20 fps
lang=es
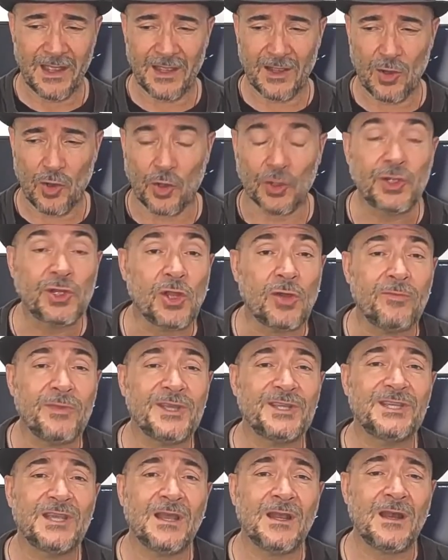con No
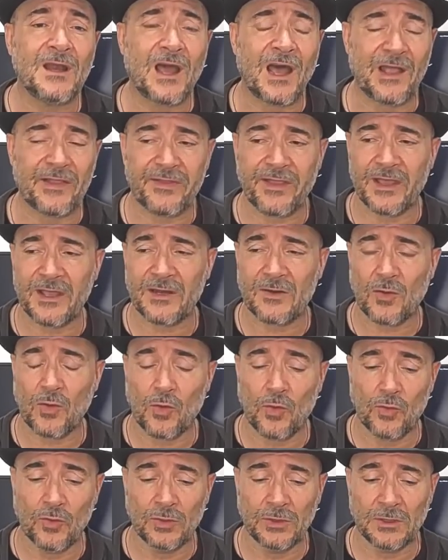Shell hacer
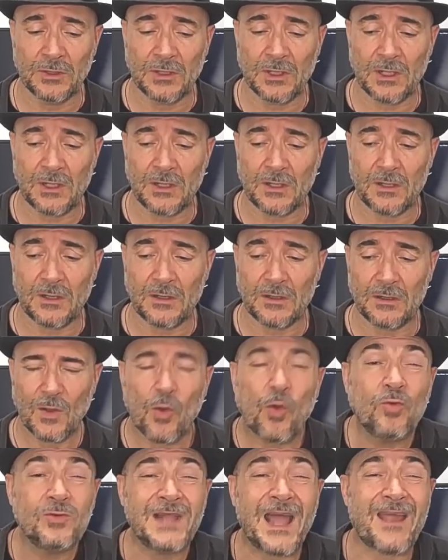un
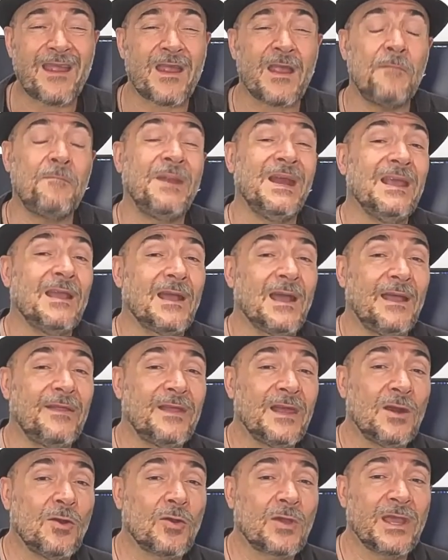una réplica
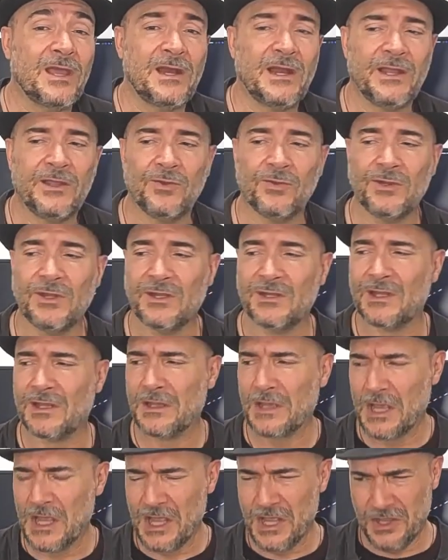de lo que era Unity.
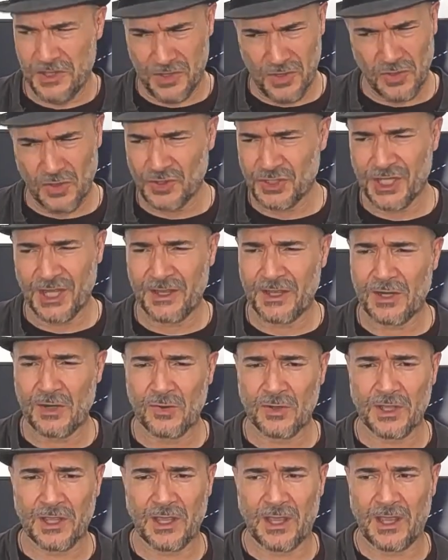Yo
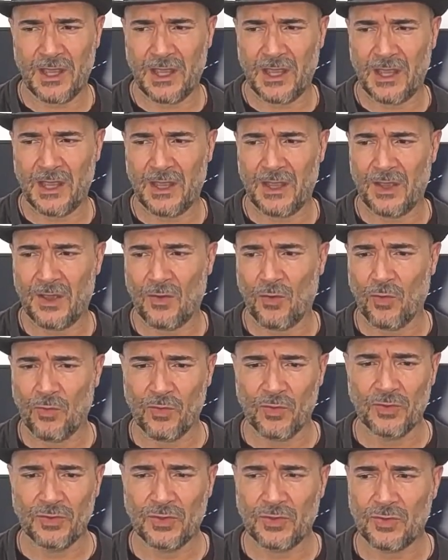considero que
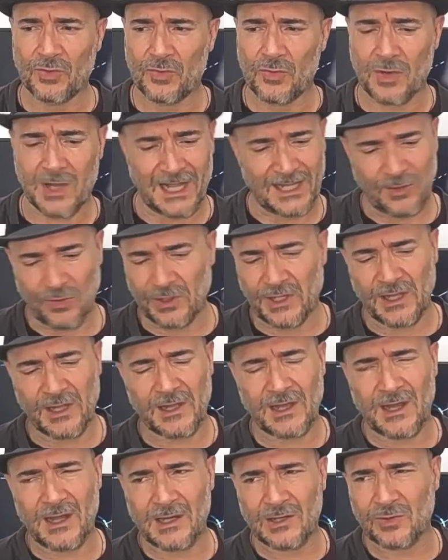Ubuntu
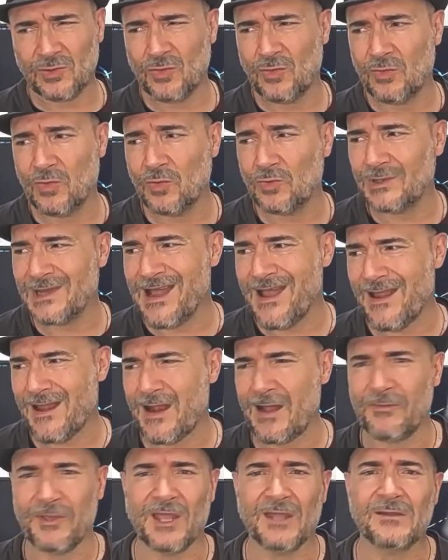Canonical tuvo una
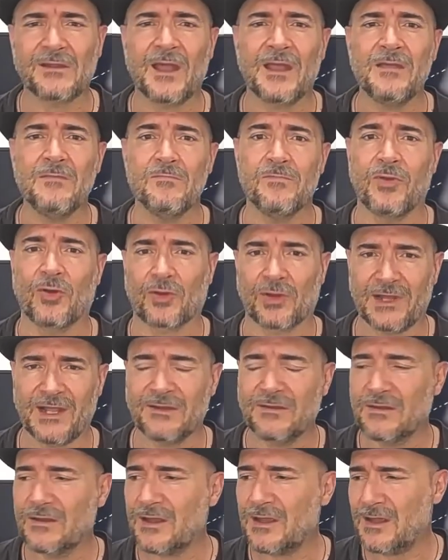rabieta
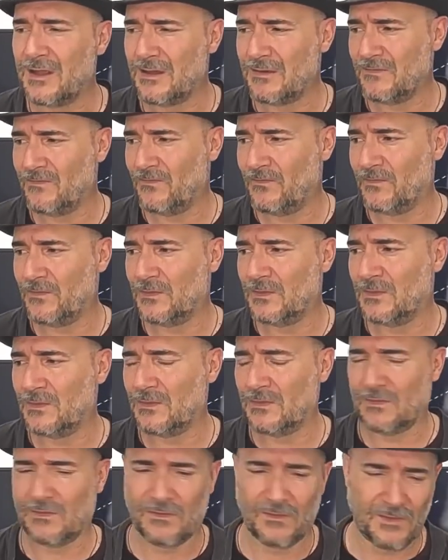importante, mm,
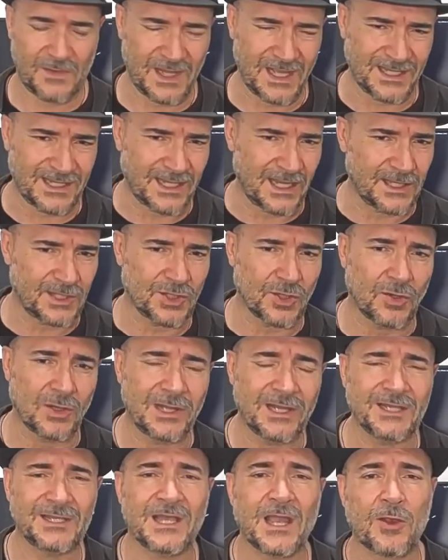desechó el
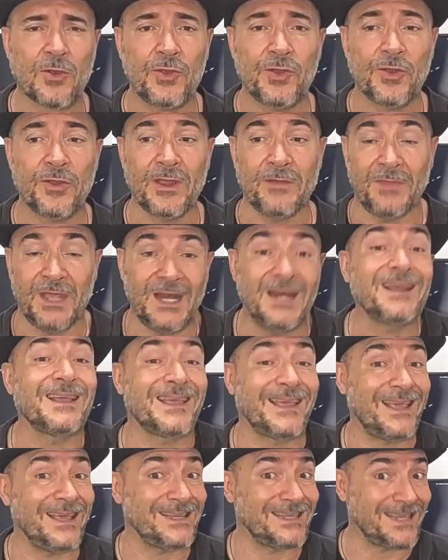desarrollo de Mir,
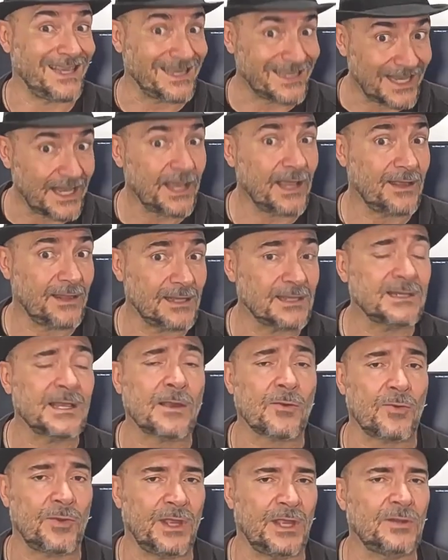que se sigue
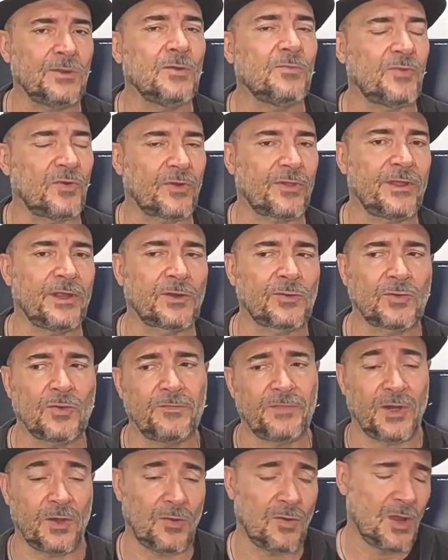desarrollando, por cierto,
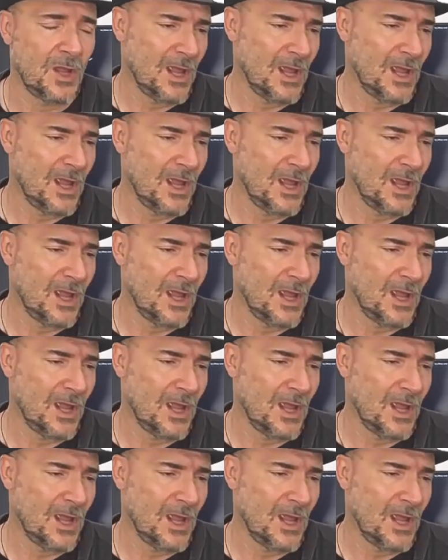pero